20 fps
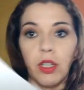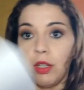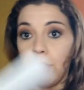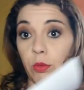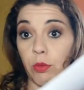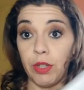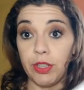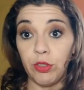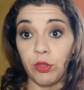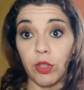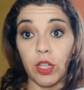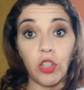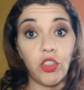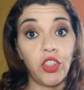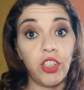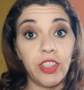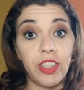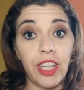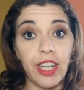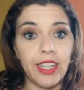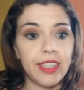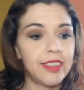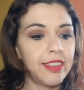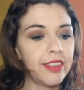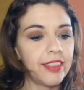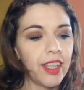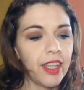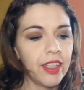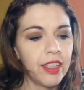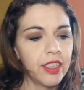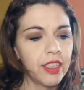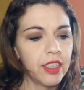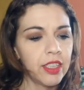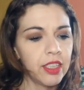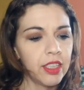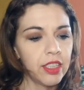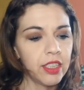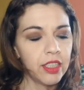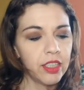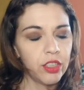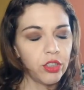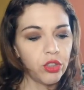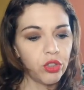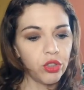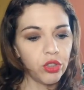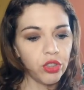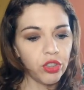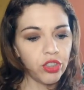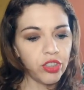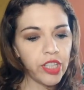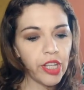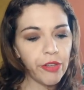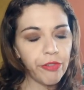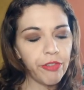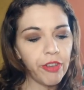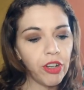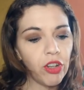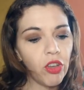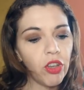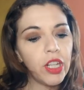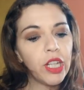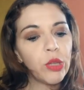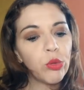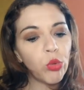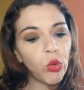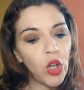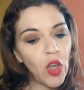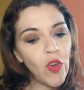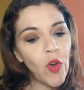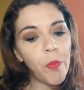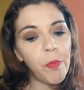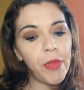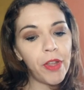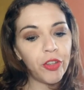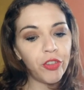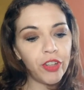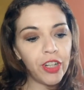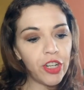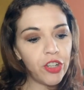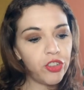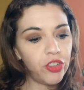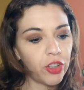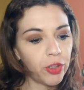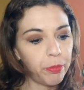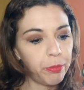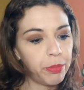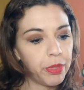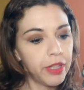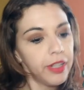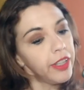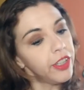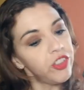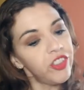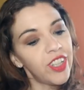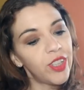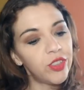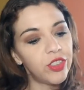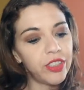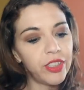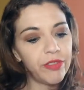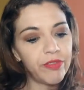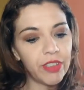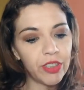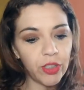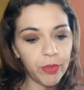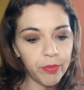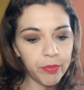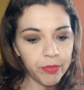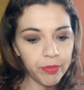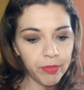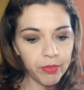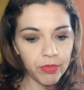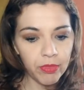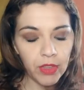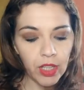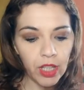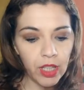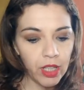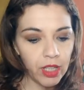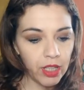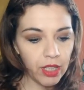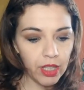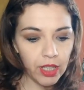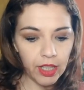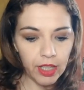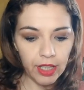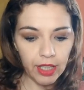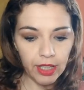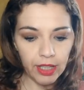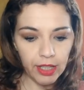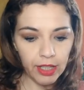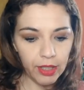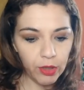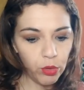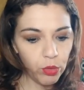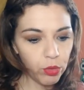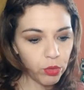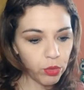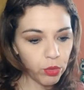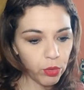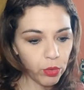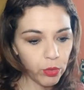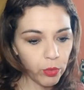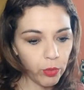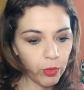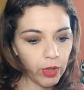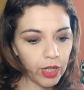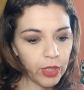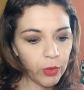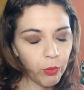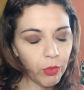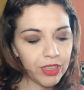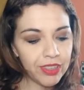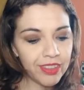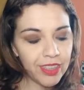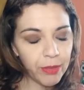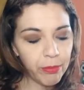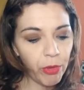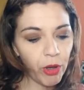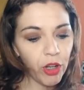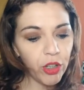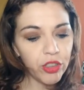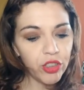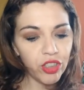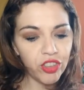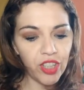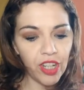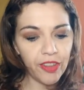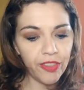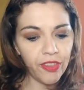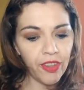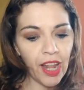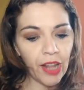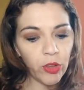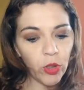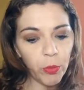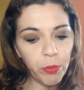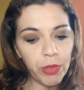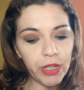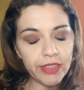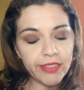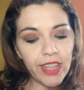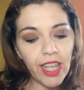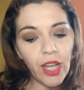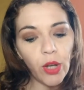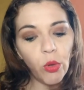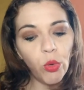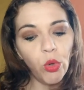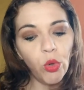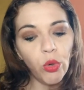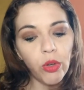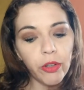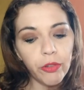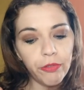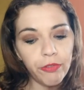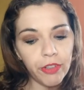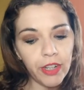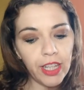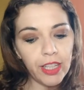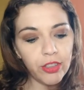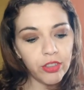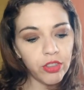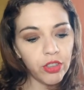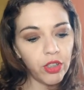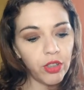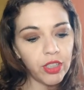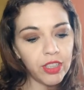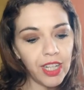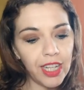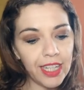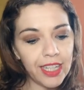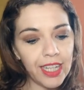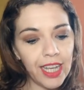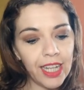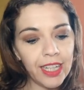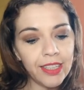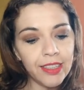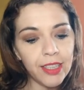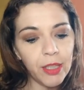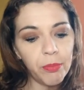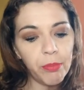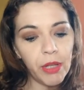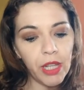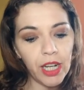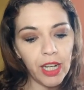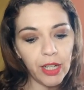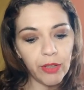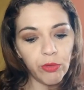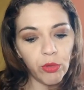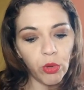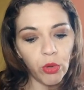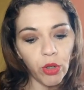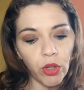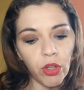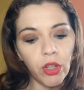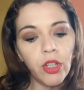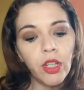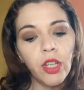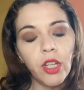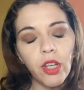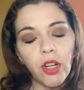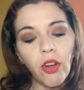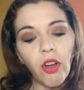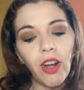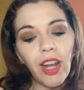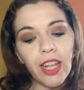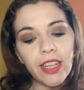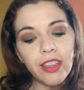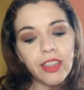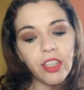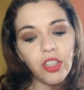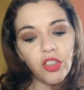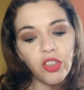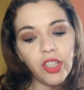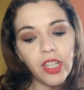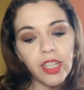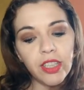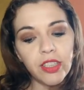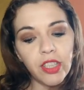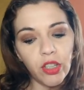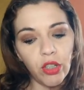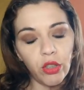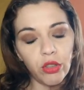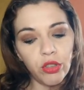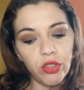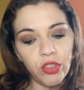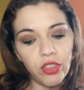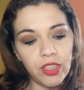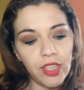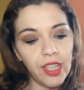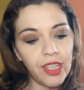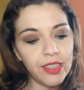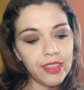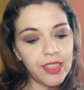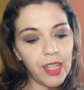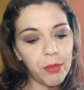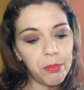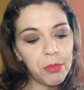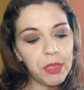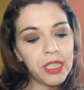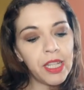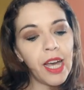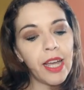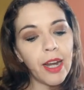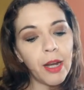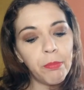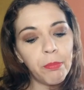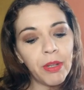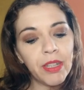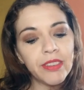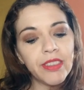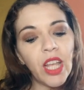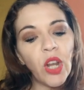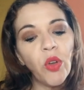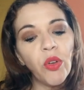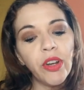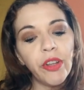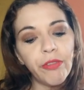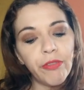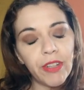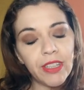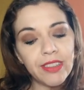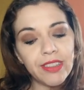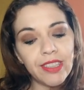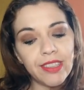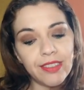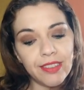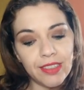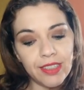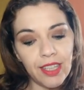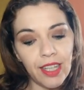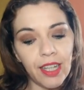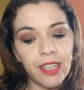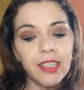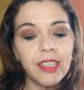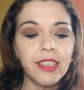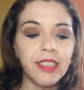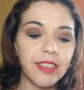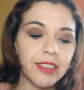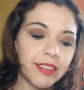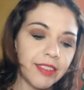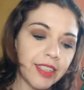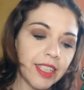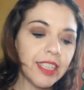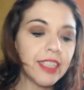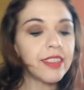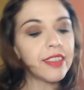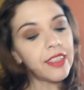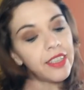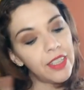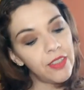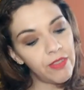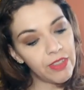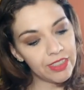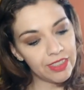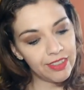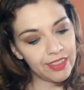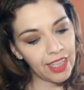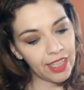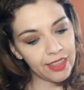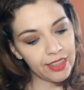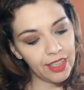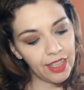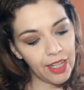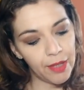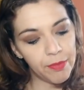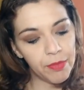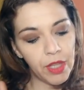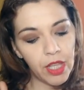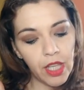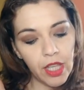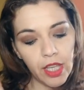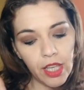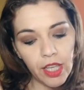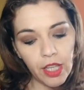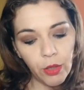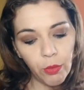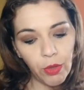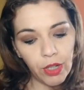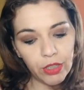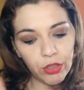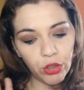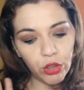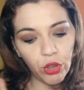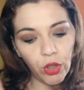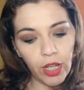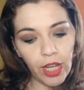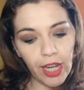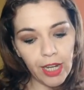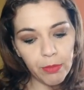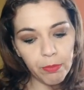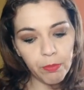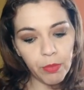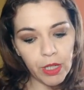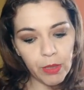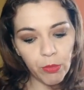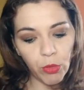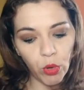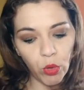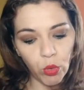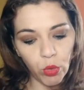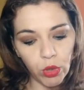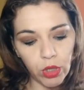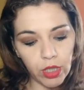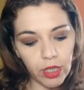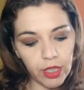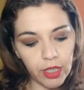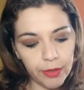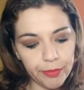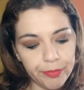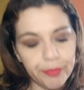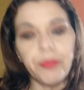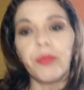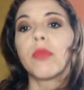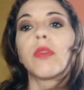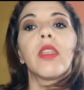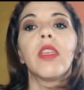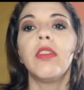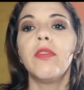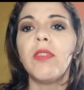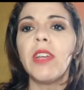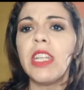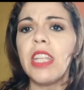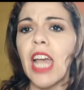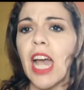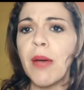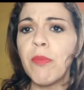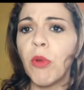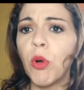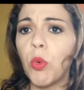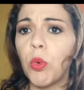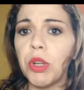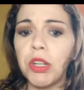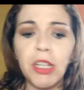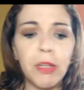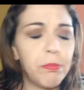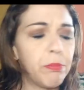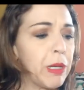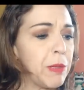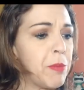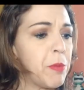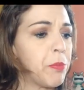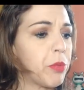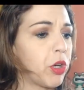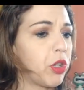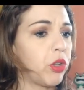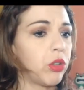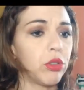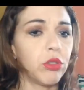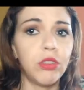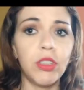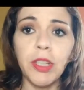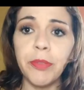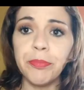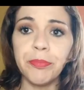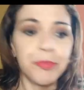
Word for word: questo che ci interessa sono Stefano il tuo nuovo personal shopper ah ciao Stefano eh, dunque in questa box ho selezionato per te un look fresco ed elegante per il lavoro con la t-shirt rossa da abbinare al pantalone fantasia street e versatile e questo è il primo look vediamo quindi i primi prodotti